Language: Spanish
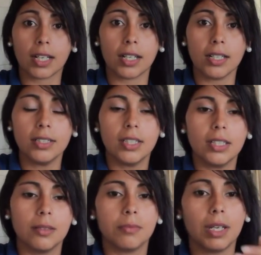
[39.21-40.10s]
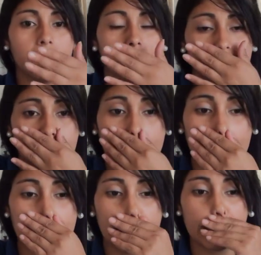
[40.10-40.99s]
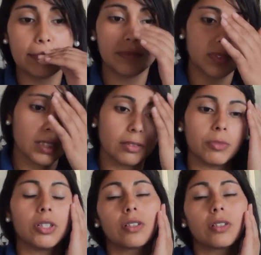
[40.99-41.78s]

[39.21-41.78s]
acá, me avisa que, mm,